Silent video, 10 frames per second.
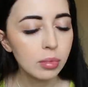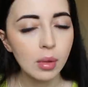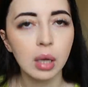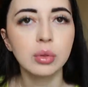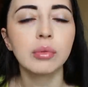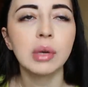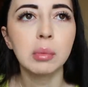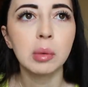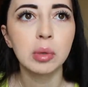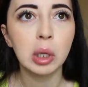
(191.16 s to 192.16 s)
Одно
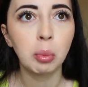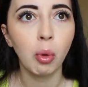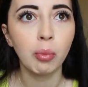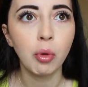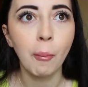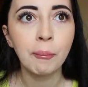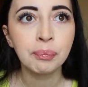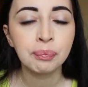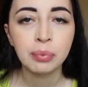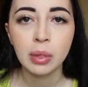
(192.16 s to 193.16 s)
время было, помню,
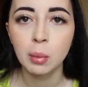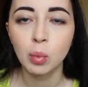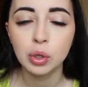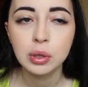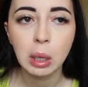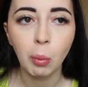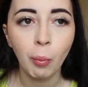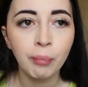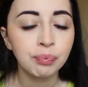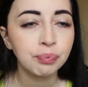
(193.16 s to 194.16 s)
модно
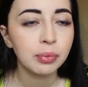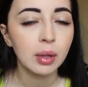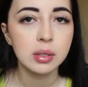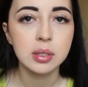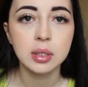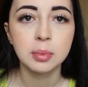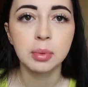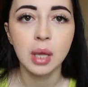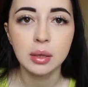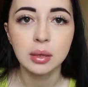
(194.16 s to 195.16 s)
делать
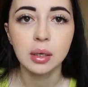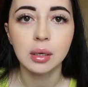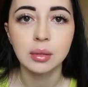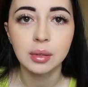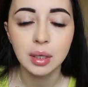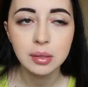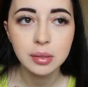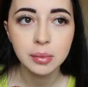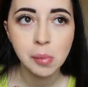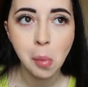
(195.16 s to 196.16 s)
платный
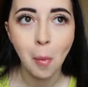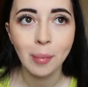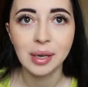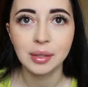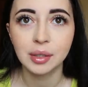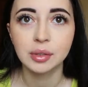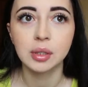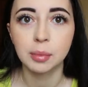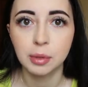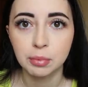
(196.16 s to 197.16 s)
контент для
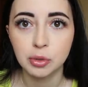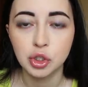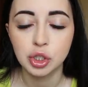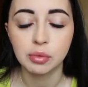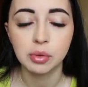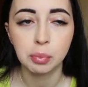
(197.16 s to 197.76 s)
некоторых подписчиков.